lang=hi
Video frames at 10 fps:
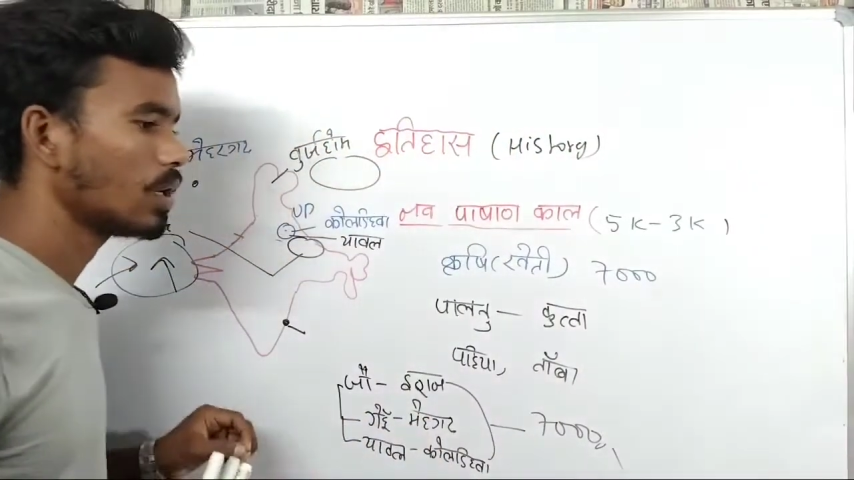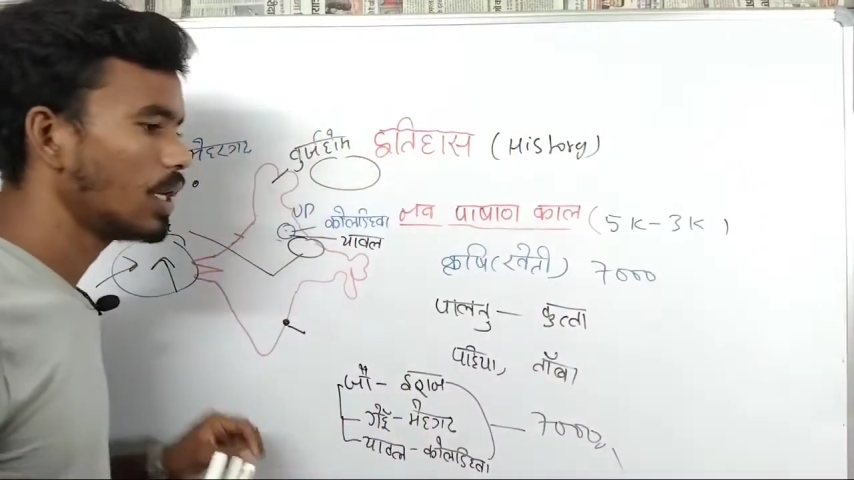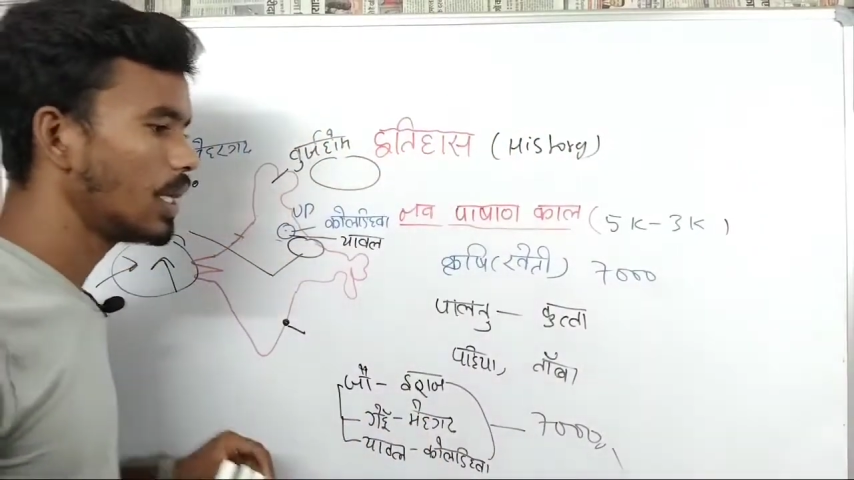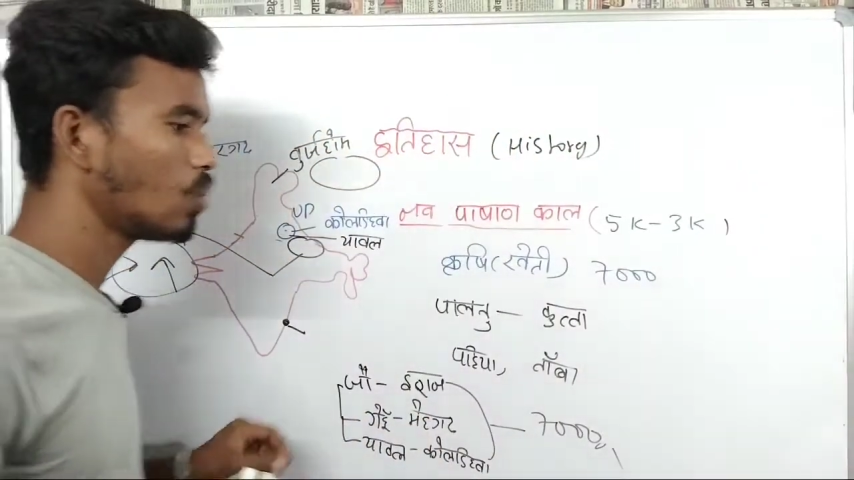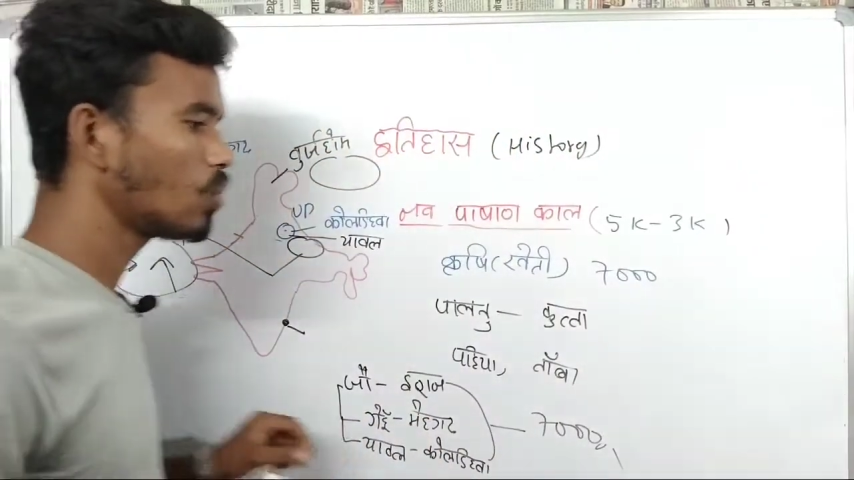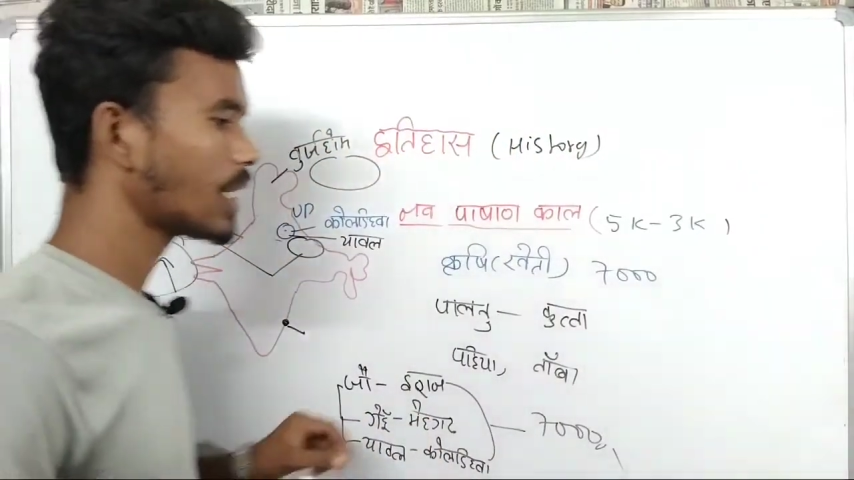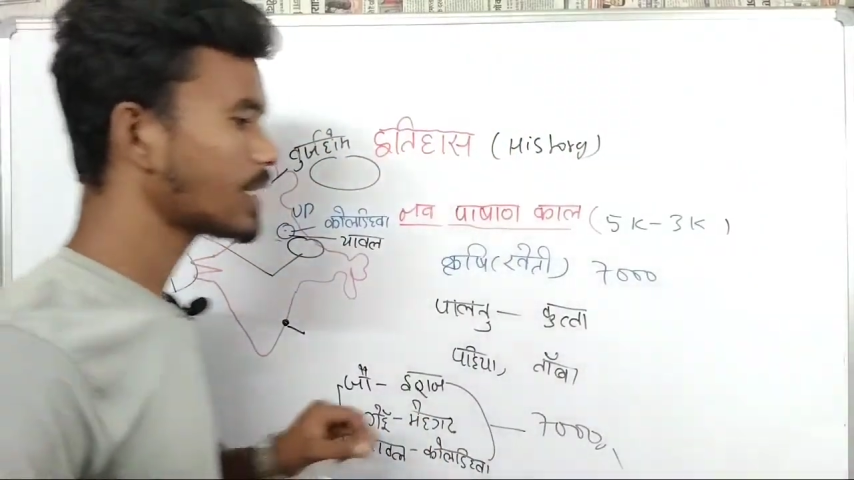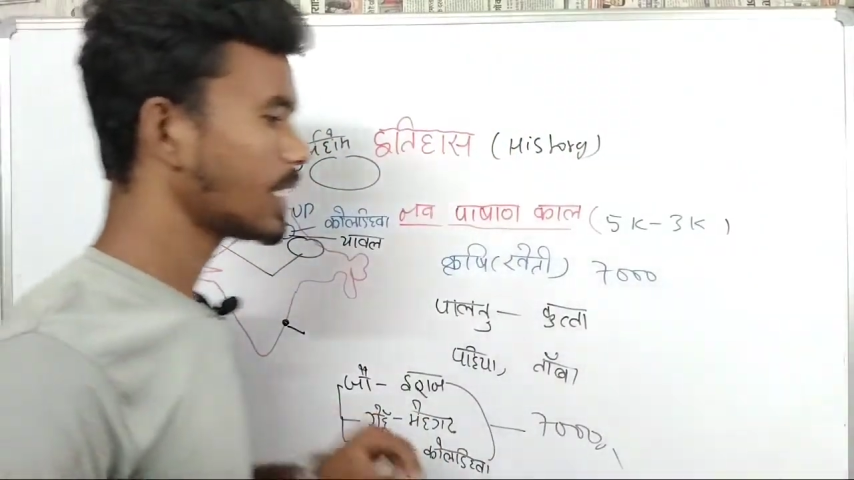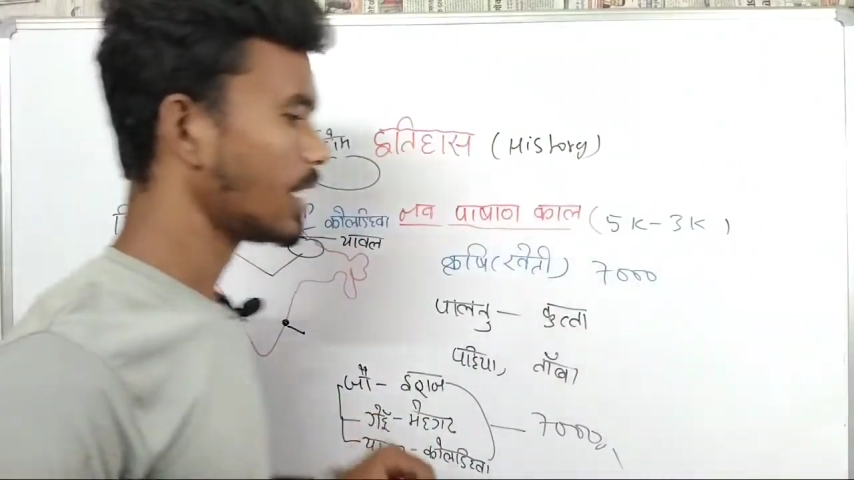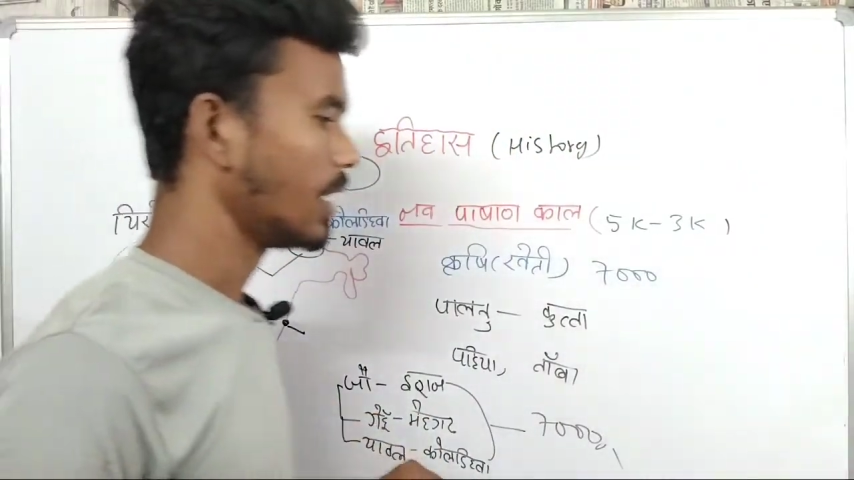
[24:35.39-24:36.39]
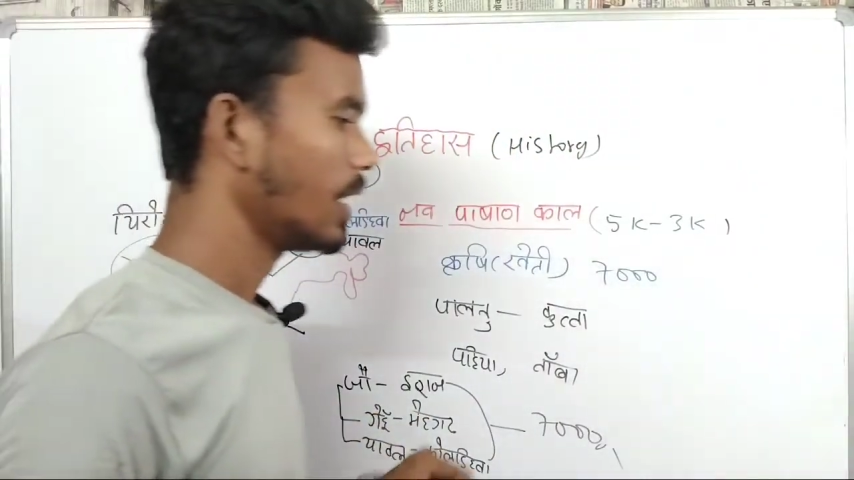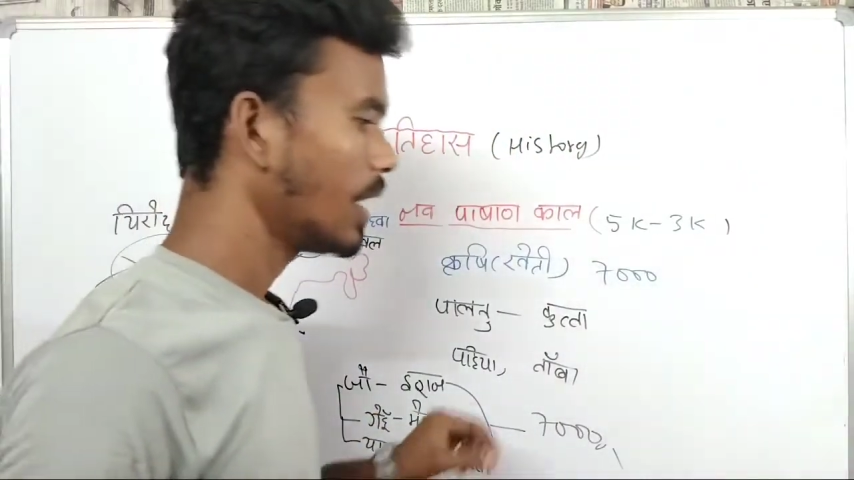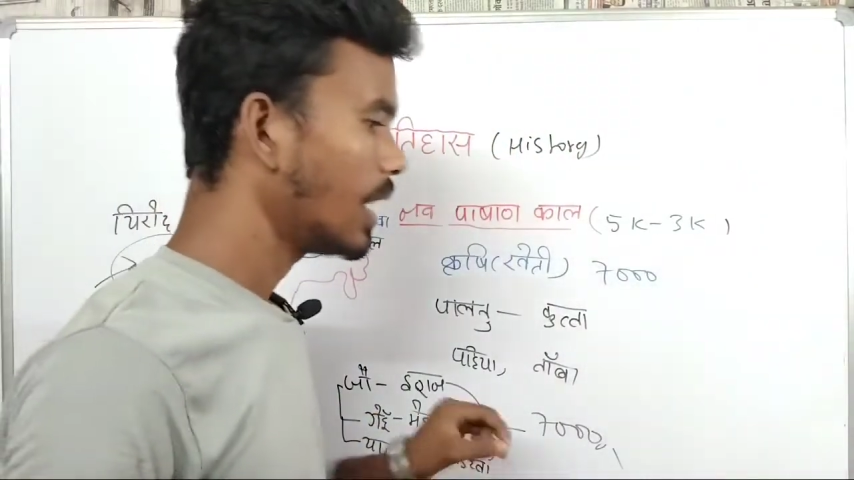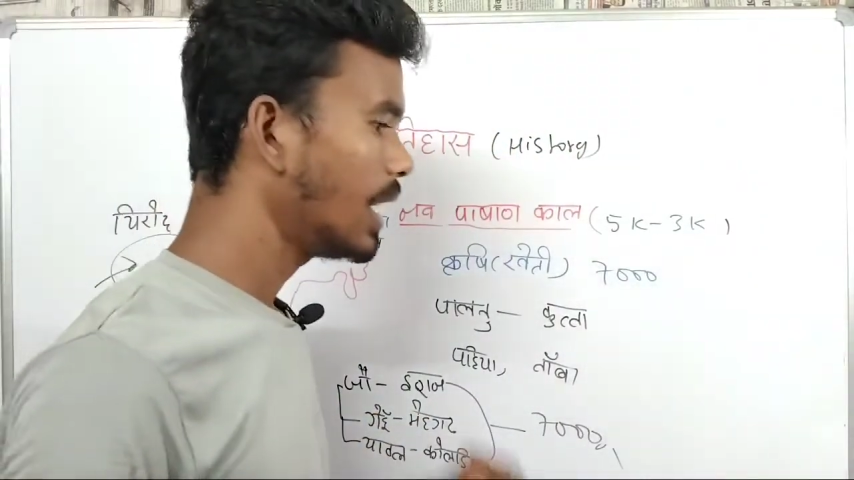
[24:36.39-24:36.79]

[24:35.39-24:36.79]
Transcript: लेहुरा देह